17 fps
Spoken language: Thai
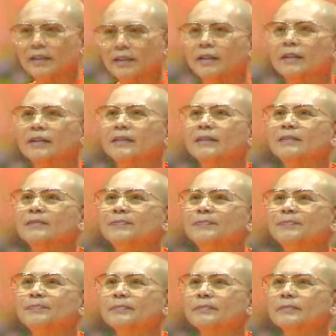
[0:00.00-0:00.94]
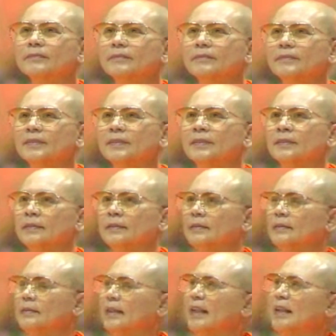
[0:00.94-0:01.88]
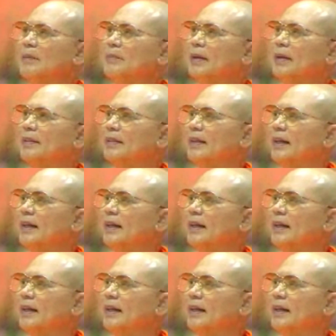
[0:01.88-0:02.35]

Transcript: วันอาทิตย์ศิลป